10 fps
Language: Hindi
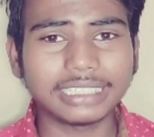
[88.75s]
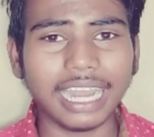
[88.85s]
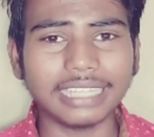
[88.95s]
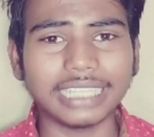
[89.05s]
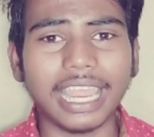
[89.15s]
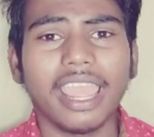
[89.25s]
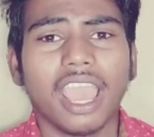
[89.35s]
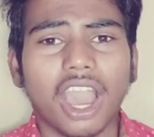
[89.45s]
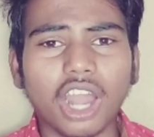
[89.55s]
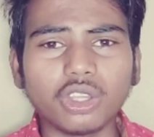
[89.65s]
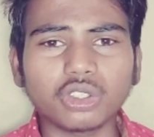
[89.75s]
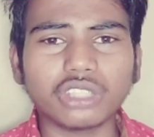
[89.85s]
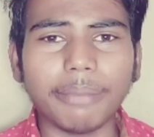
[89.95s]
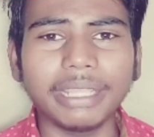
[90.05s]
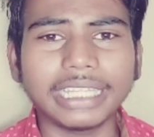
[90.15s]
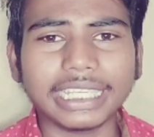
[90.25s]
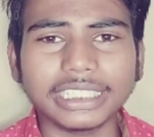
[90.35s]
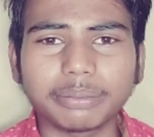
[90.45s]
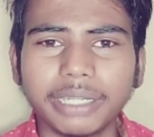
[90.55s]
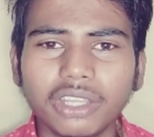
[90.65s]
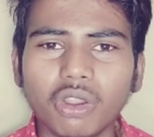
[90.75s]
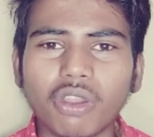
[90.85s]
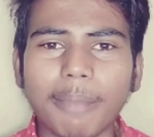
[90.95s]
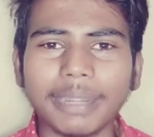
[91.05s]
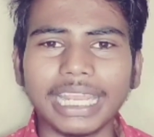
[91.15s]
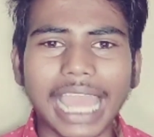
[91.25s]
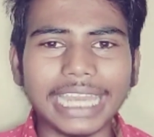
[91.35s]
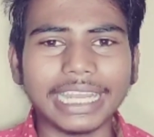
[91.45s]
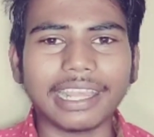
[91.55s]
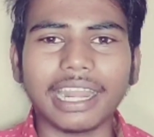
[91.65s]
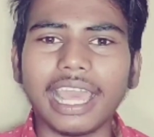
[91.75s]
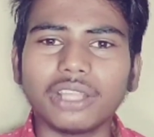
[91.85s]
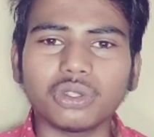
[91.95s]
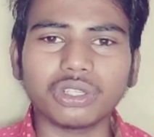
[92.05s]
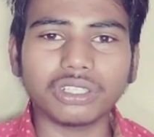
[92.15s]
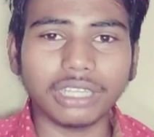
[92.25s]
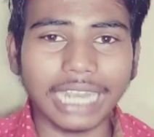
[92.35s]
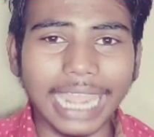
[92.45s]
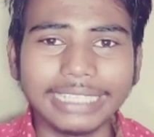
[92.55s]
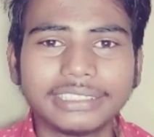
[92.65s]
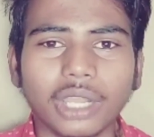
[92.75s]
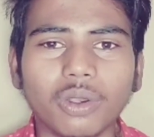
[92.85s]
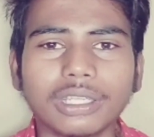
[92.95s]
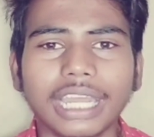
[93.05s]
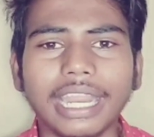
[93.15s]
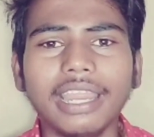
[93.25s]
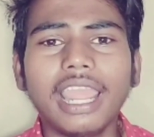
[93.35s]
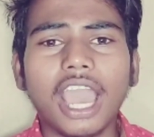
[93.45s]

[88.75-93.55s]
चला जाए और दोस्तों अभी तक इस वीडियो को आपने लाइक नहीं कराया है तो लाइक जरूर करें